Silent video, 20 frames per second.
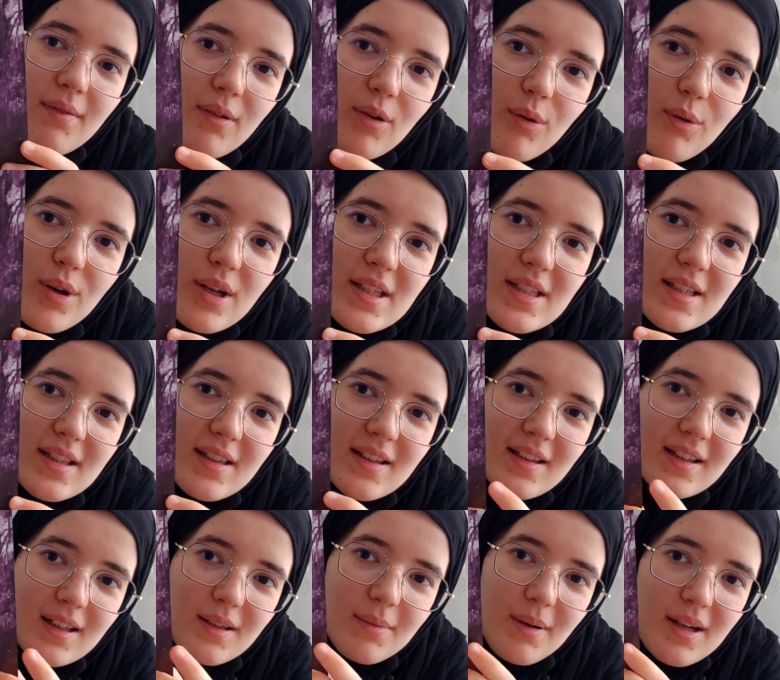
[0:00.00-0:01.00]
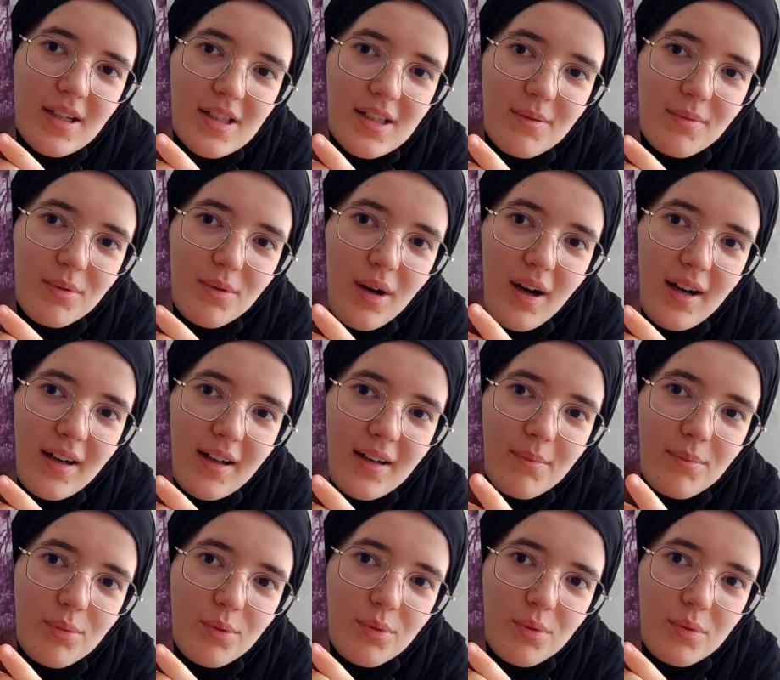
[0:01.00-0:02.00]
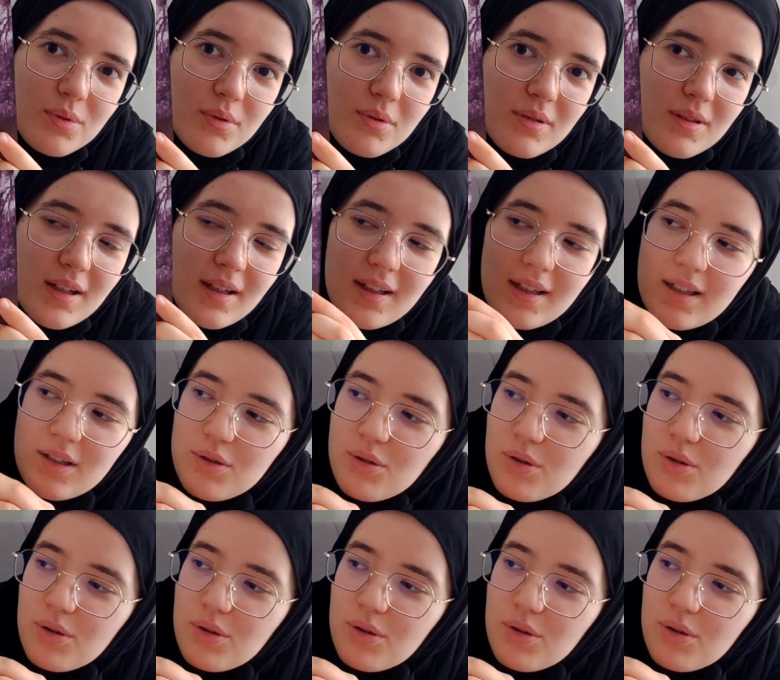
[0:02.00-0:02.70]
ve o esintileri bence bu, bu